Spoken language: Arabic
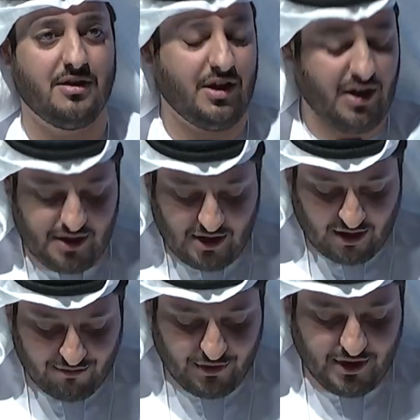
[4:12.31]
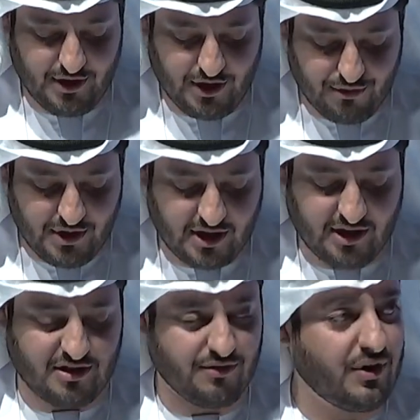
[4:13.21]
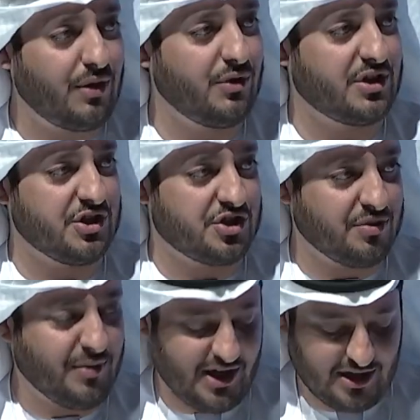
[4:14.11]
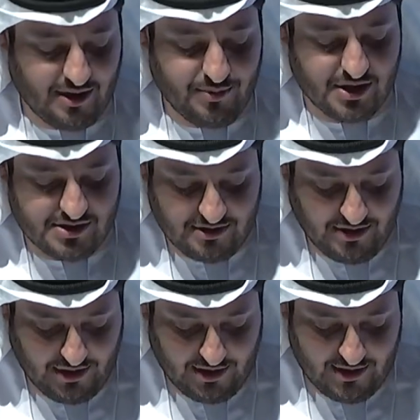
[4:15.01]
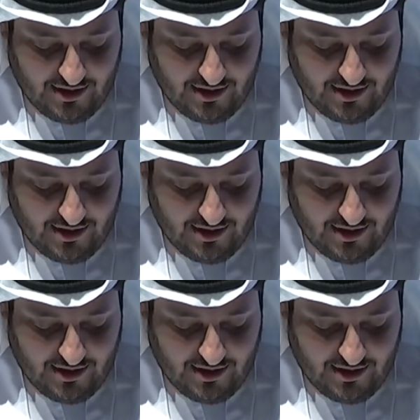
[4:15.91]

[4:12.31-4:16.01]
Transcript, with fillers: آه، أن عفوا أن هناك تفاوت اجتماعي كبير جدا